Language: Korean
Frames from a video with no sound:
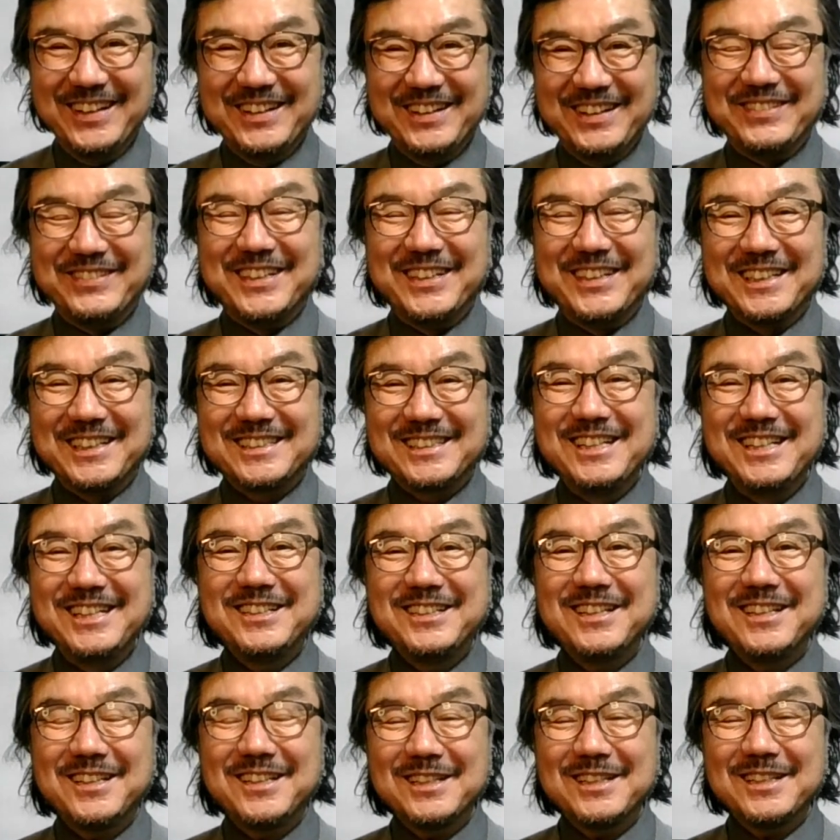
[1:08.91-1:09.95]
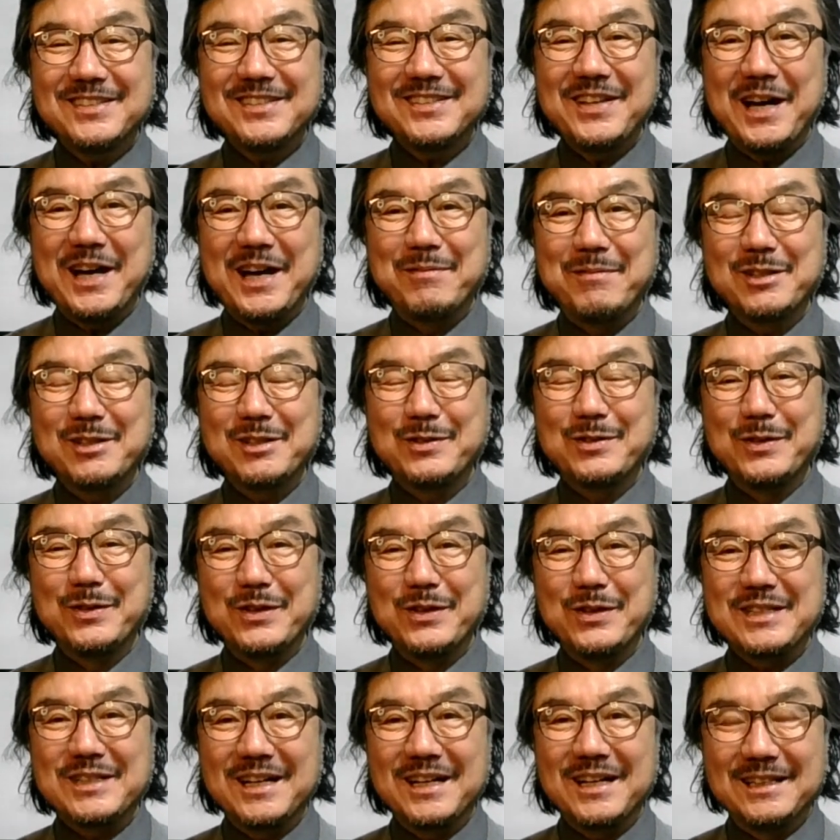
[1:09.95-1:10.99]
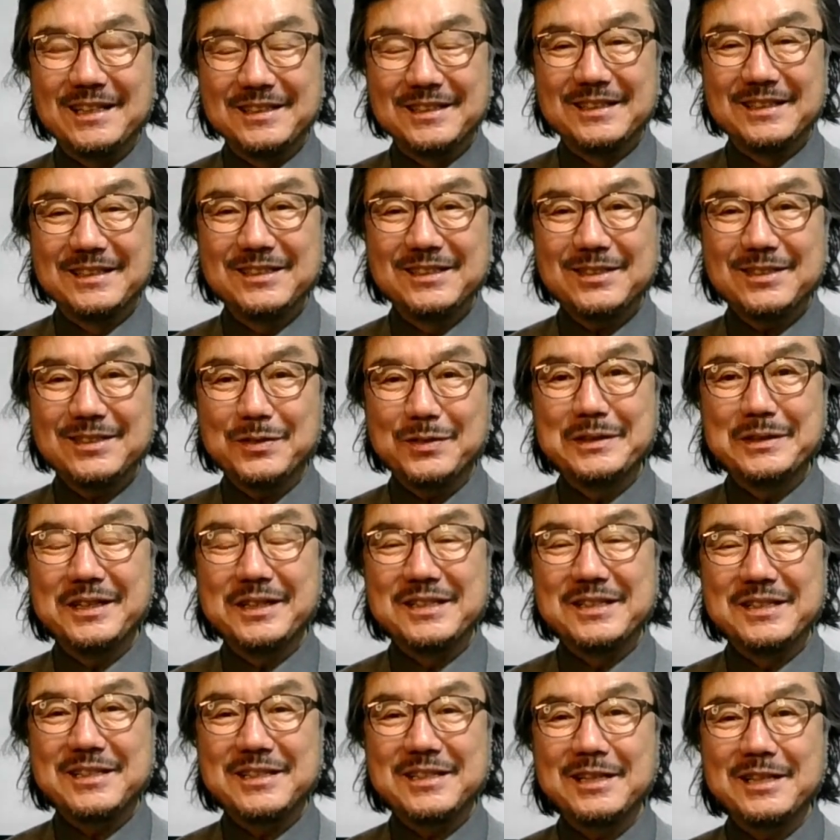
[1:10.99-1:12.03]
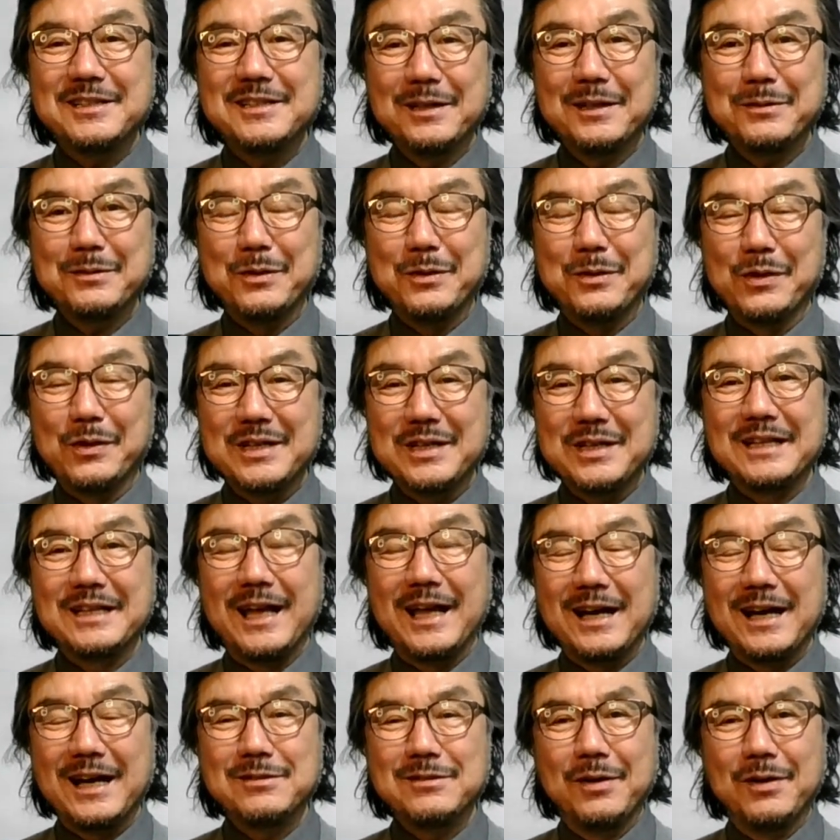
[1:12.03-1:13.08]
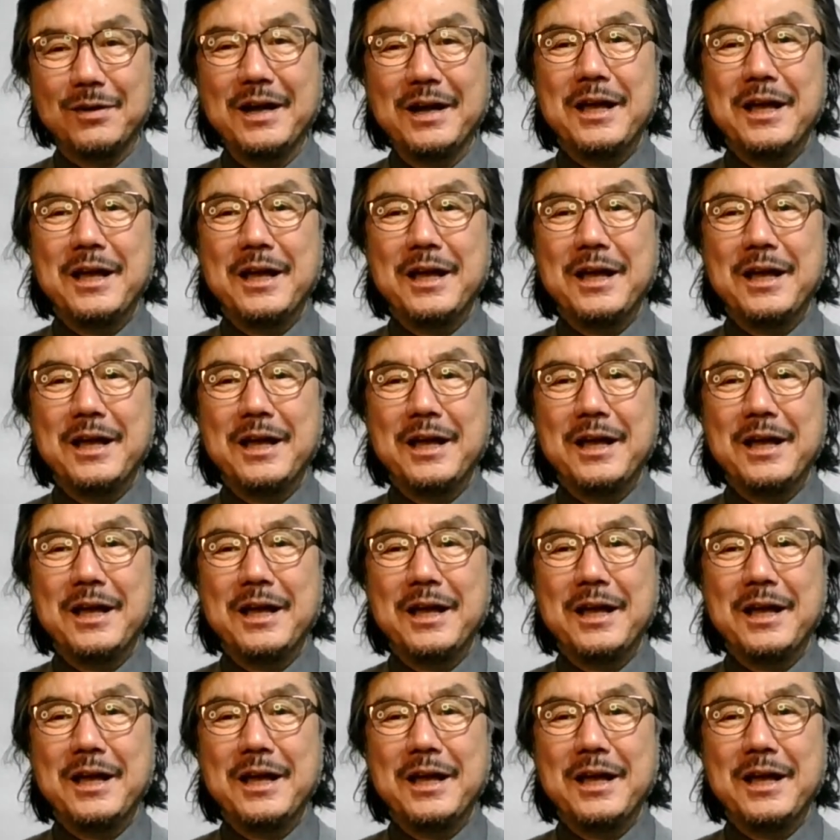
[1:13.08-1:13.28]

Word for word: 뭐 절대 다수의 아마추어 작가들은 콘티를 짜지 않고 그냥 나가죠.